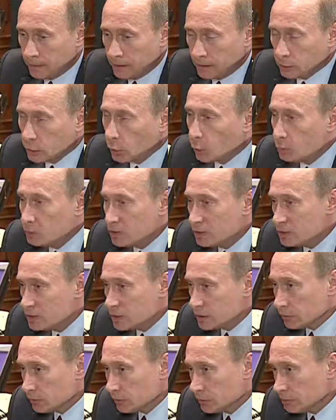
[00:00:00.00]

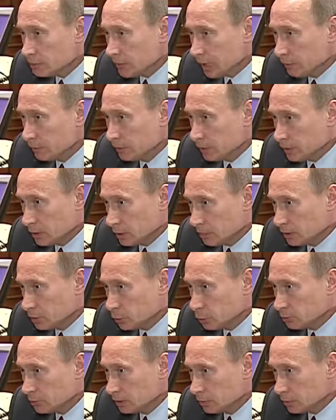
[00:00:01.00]
документировать проявление
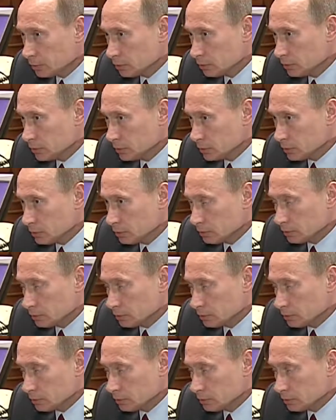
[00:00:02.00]
подобного рода.